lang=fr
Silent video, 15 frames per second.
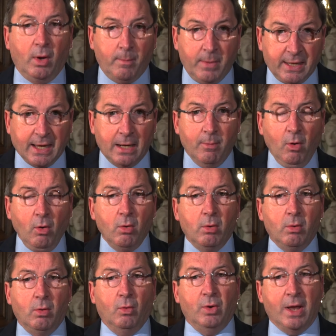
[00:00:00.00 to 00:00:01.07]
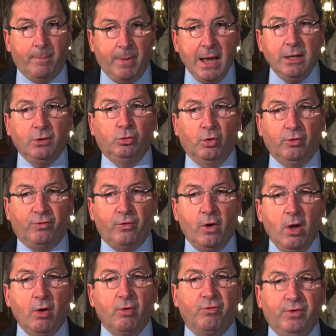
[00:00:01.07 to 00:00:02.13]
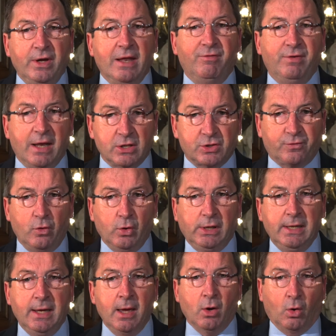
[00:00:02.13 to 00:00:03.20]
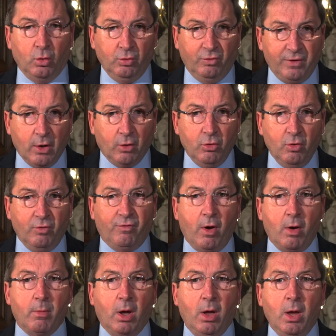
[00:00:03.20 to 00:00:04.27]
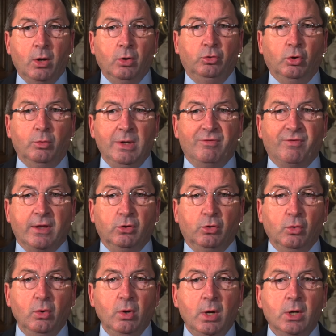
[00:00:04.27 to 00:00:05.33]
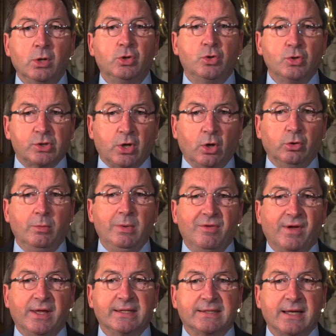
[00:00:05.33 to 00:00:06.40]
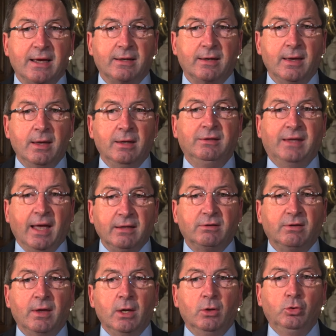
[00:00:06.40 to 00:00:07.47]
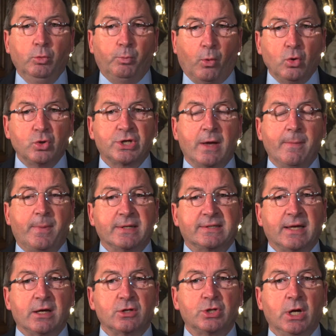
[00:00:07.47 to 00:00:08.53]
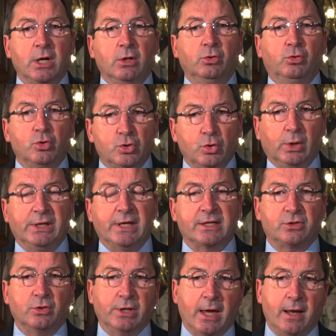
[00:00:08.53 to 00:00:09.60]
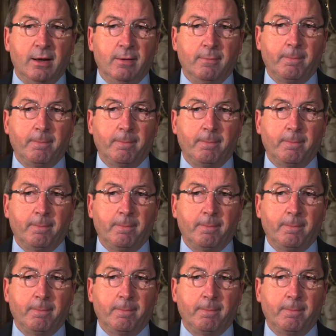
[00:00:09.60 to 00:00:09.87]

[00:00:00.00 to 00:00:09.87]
Mais également au label Deux Fleurs, Ville et Village Fleury, renouvelé en novembre 2022 jusqu'en 2025, date du prochain passage du jury national.